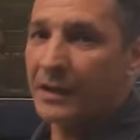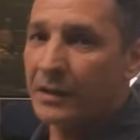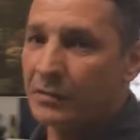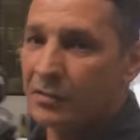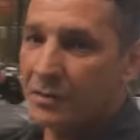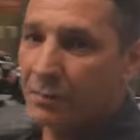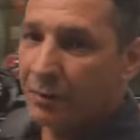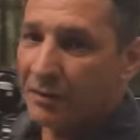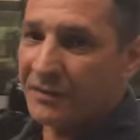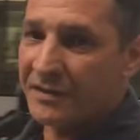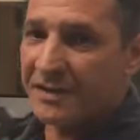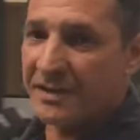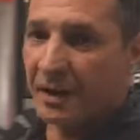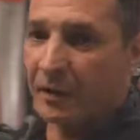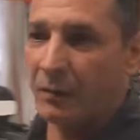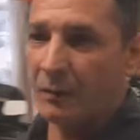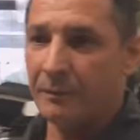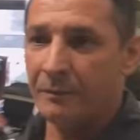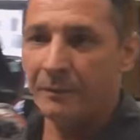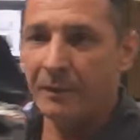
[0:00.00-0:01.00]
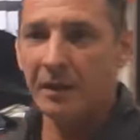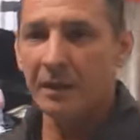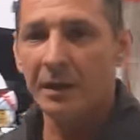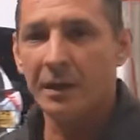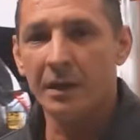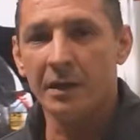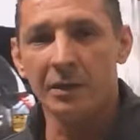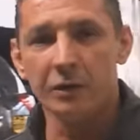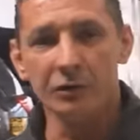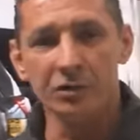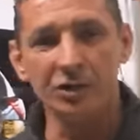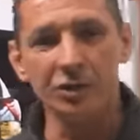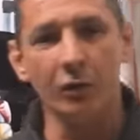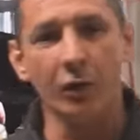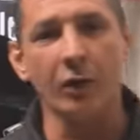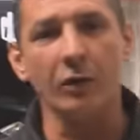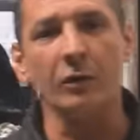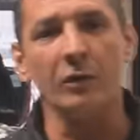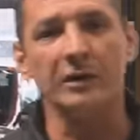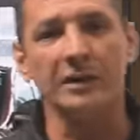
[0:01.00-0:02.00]
anos de profissão. E o
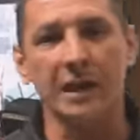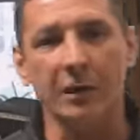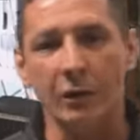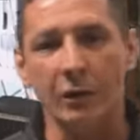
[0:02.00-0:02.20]
Diogo, que está